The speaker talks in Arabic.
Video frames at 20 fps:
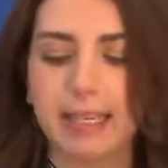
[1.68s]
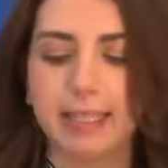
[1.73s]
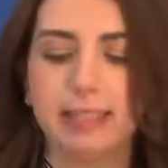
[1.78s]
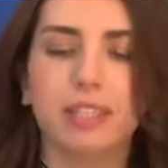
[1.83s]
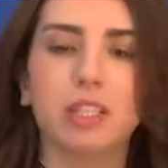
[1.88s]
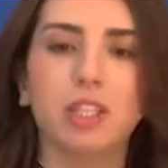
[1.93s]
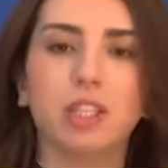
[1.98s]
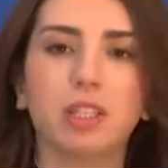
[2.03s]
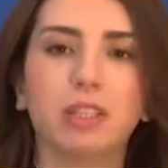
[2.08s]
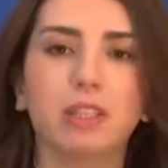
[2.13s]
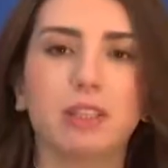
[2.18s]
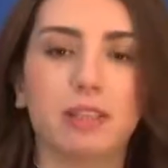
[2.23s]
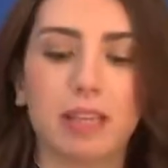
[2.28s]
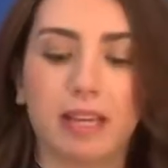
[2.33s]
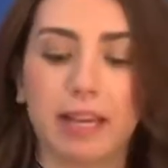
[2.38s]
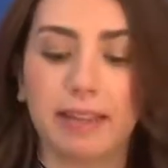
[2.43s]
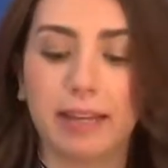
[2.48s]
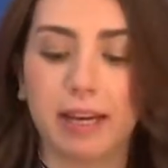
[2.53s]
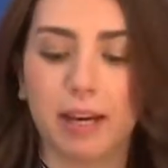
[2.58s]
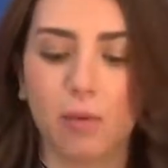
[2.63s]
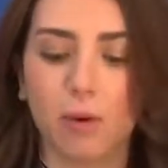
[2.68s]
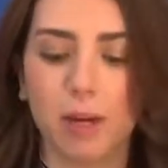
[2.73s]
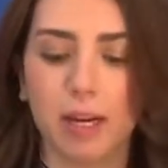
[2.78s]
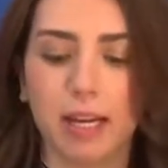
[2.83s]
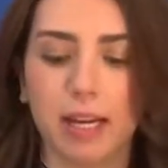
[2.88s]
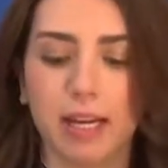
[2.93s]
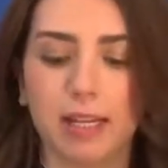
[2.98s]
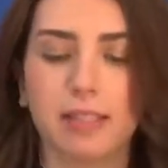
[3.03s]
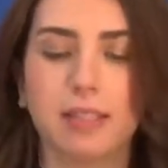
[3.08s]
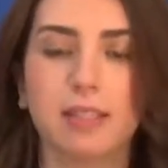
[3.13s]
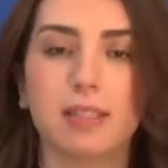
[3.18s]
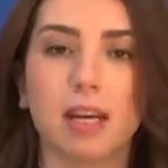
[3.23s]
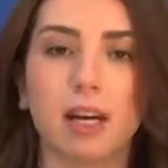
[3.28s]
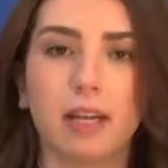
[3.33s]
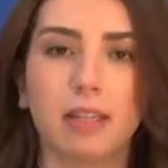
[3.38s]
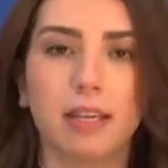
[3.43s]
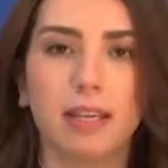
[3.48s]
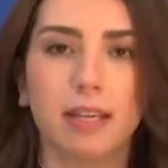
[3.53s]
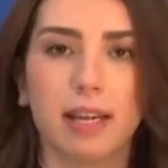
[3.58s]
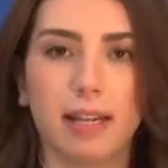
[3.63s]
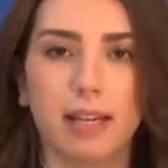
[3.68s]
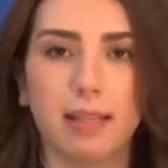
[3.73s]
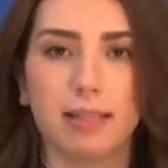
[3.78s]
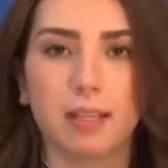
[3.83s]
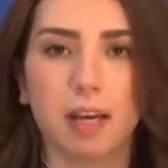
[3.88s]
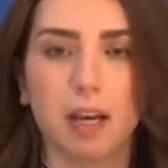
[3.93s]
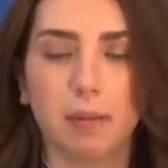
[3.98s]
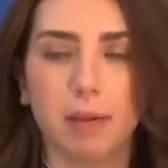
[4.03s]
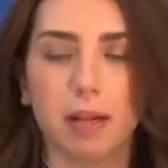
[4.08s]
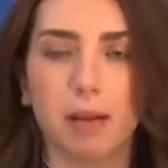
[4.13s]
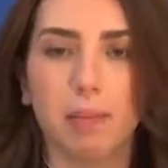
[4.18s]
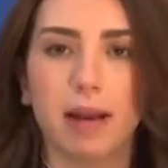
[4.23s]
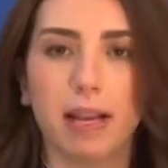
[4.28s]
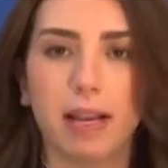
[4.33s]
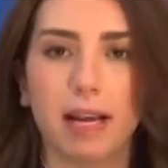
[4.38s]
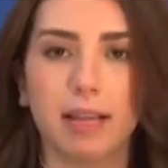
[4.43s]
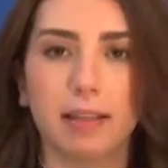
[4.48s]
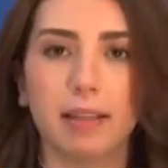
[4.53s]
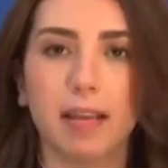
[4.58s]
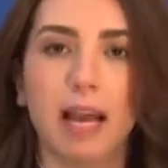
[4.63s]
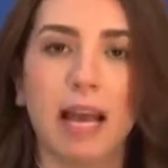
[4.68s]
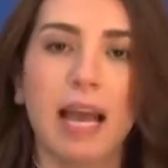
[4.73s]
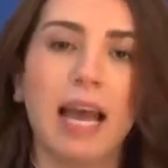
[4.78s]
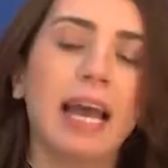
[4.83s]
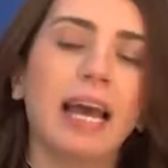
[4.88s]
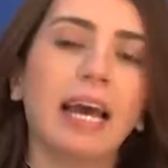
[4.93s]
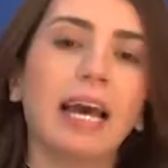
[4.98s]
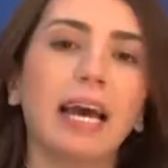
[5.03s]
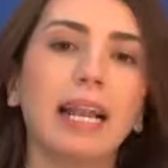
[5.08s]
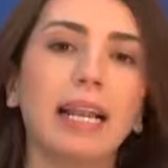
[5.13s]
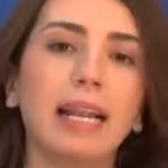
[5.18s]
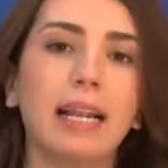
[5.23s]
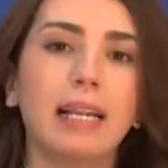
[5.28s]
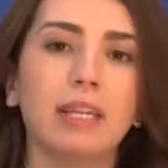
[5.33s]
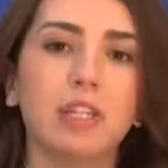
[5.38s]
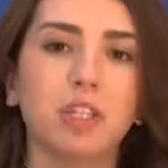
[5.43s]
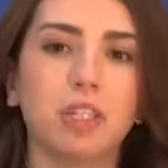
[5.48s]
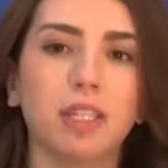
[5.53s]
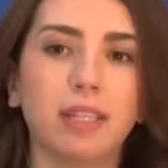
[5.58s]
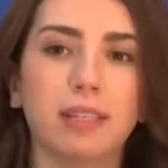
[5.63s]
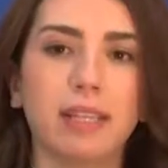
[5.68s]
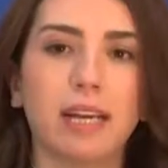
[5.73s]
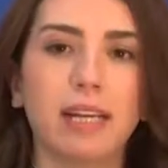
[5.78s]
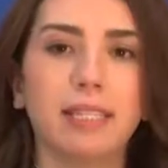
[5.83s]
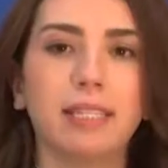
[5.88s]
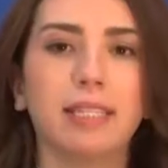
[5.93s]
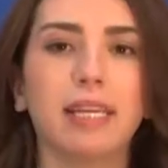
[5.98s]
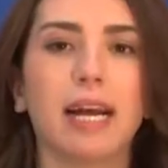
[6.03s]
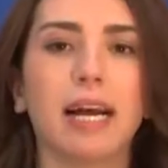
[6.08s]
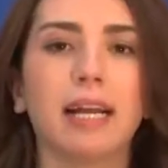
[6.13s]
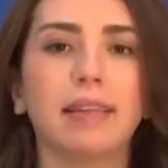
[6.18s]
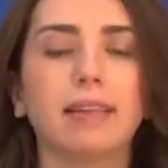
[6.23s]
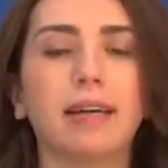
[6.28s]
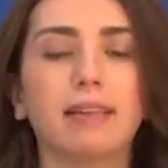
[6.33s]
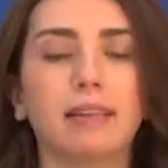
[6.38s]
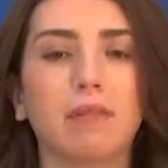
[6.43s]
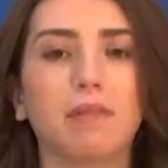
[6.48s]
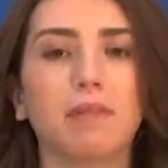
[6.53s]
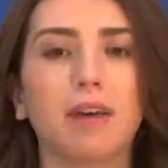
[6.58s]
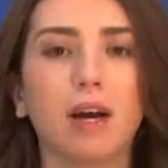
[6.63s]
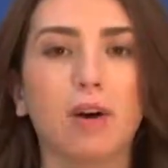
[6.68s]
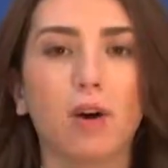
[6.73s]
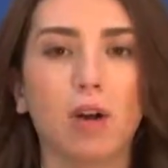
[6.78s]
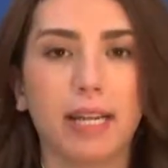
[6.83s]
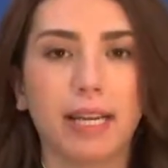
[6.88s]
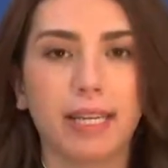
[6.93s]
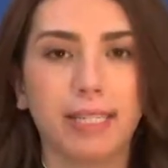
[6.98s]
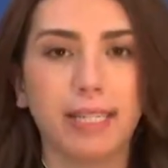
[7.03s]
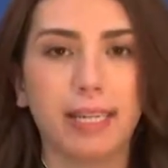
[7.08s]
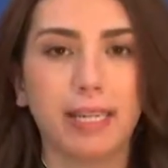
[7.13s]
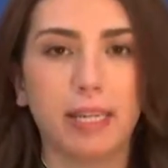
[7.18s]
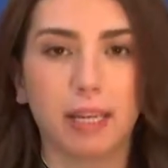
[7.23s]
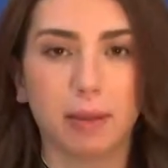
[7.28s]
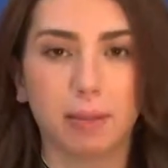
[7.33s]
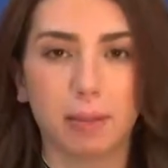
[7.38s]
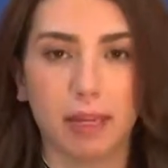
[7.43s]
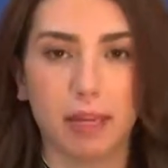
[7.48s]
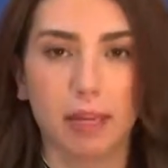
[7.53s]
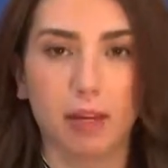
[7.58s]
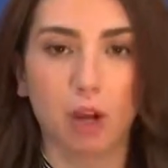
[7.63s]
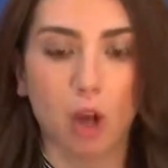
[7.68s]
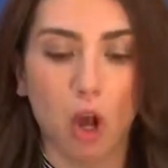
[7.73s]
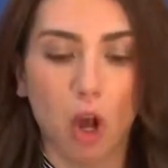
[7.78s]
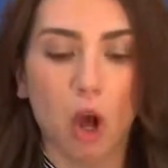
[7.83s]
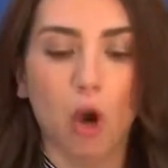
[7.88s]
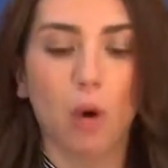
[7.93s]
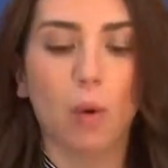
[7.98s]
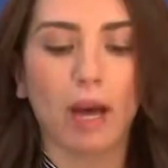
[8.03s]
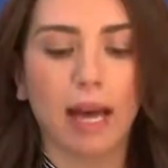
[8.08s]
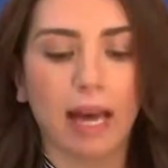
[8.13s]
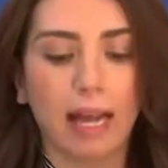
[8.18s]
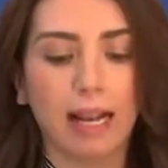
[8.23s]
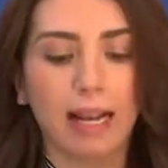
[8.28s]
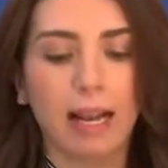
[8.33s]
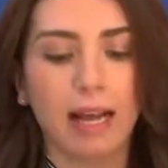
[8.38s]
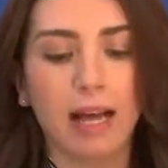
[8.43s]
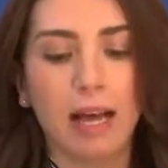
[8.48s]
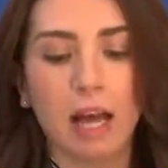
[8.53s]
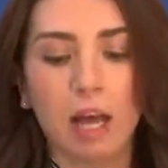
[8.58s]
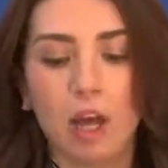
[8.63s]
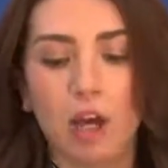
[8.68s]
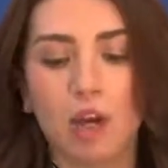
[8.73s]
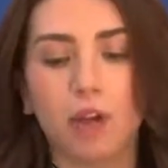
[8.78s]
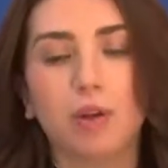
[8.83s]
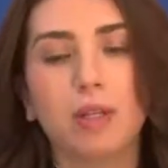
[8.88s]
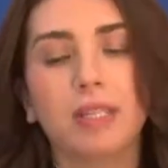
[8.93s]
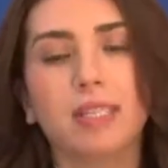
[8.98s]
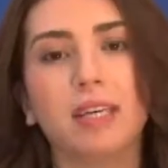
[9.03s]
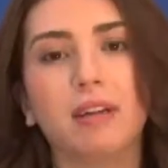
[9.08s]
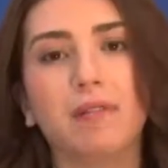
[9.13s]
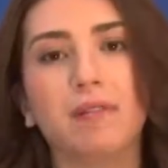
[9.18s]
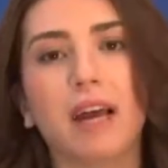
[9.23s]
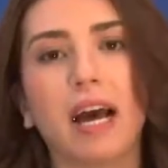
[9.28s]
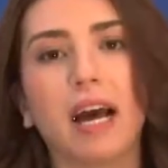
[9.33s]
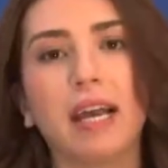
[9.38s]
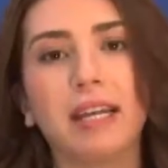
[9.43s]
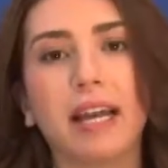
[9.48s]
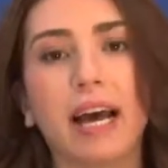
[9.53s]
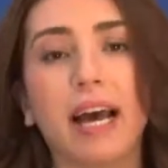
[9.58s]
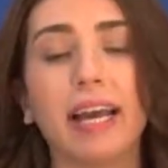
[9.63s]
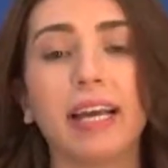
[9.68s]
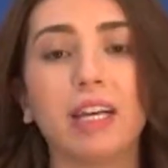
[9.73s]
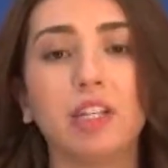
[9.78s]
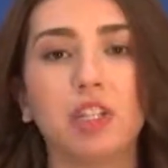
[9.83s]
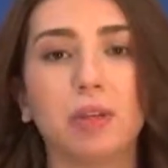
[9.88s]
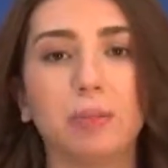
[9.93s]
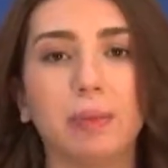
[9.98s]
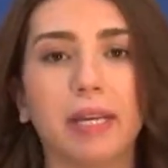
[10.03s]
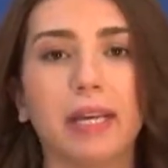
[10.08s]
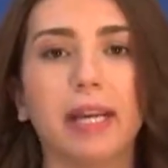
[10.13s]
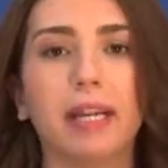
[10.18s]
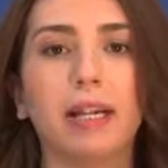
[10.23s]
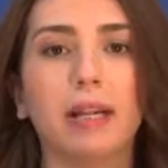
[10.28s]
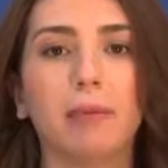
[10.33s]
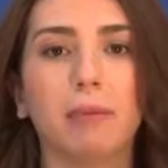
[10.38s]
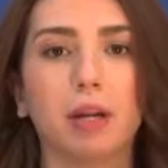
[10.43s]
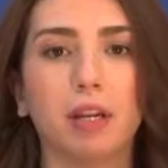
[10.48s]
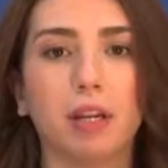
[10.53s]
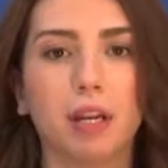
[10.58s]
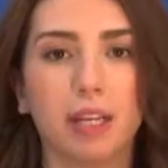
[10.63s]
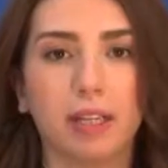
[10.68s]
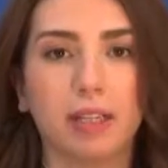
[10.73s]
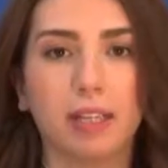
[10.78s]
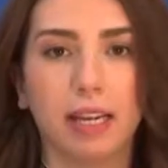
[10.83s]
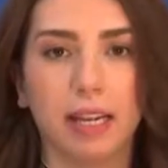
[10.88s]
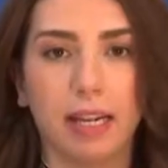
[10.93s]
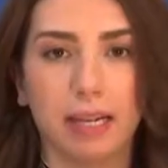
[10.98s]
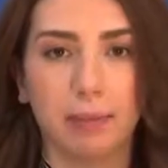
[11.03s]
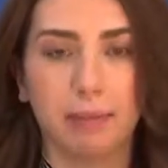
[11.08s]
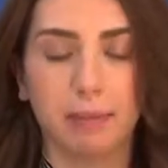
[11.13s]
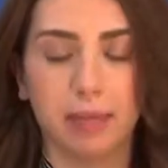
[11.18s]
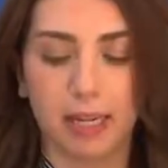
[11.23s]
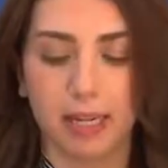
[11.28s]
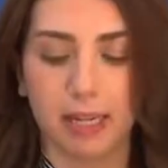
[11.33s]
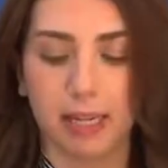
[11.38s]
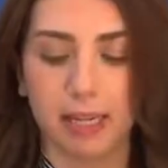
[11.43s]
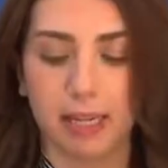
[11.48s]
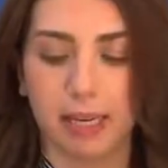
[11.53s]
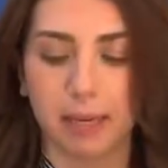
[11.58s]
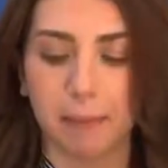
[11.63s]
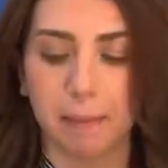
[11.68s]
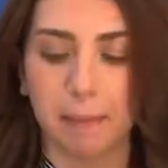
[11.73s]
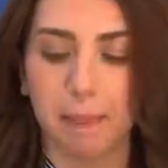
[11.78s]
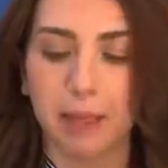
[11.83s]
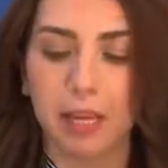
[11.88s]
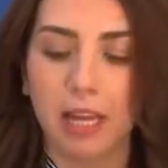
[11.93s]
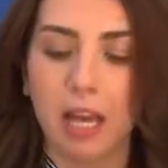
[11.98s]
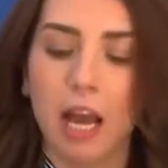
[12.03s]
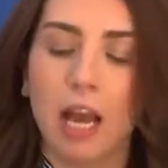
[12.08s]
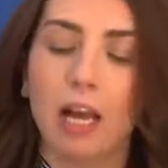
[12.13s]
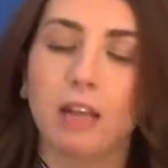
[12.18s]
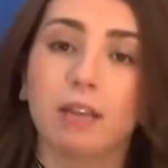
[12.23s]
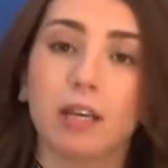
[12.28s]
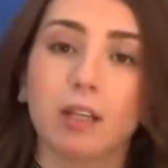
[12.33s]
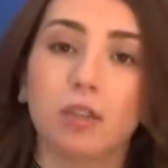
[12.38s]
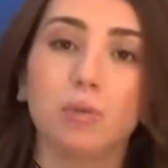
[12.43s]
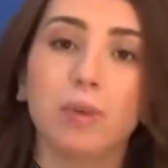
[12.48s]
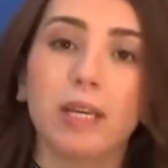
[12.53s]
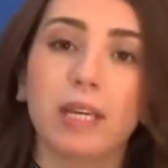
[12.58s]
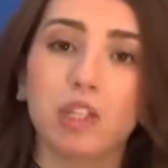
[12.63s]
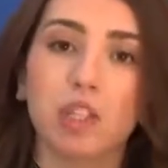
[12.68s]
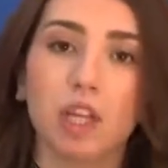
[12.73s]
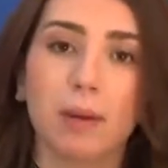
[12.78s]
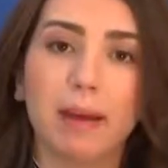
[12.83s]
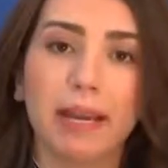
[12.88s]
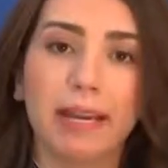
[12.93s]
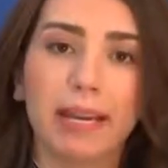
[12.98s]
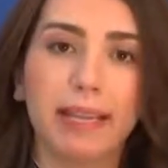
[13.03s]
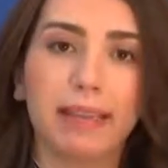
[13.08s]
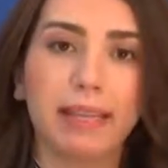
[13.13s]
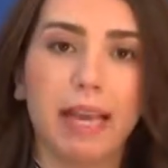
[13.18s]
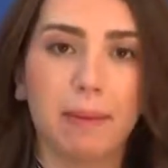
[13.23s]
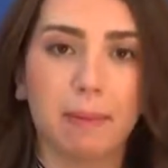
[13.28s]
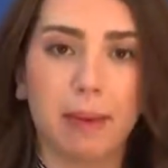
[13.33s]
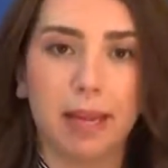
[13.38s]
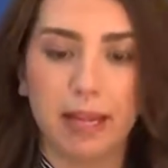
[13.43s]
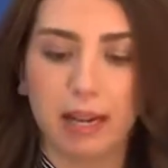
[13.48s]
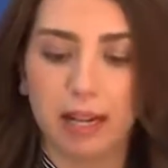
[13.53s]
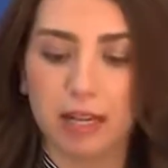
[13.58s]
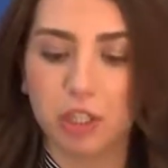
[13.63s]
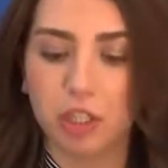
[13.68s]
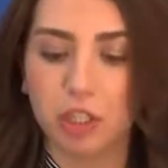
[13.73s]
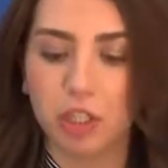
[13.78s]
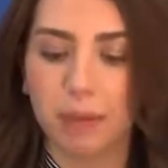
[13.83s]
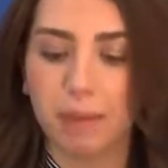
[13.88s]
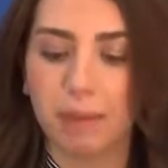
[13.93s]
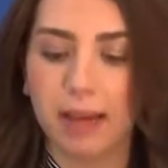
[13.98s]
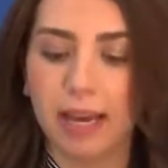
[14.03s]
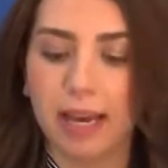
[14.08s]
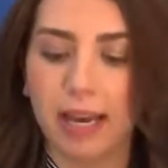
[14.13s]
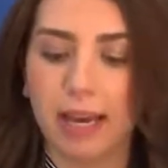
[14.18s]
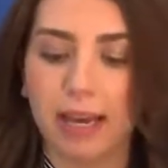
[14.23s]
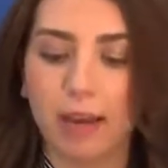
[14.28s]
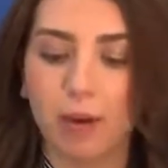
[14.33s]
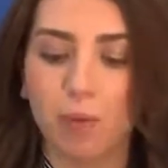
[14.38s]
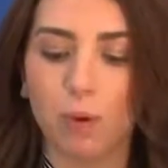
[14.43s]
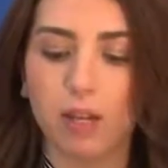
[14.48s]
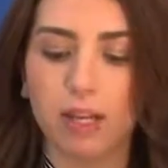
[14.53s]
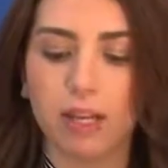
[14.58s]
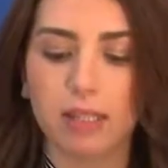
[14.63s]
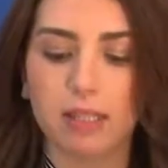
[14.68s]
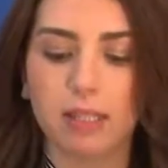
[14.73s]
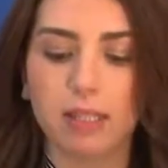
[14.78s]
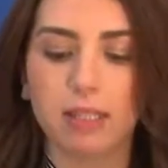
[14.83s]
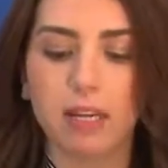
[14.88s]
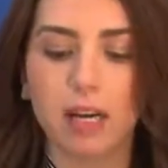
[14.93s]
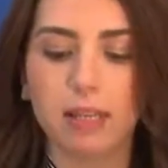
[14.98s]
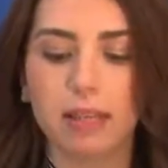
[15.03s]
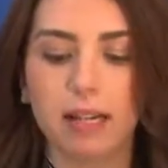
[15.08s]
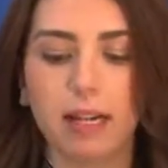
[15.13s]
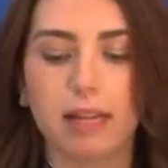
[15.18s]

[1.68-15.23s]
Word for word: نتيجة التدهور الاقتصادي يلي صاب البلد خلى لجنتنا يصير عندها تفاعل كتير كبير وخلى انه يصير في عنا حاجة بكل المناطق اللبنانية تطوير شبكة أمان الاجتماعي والاقتصادي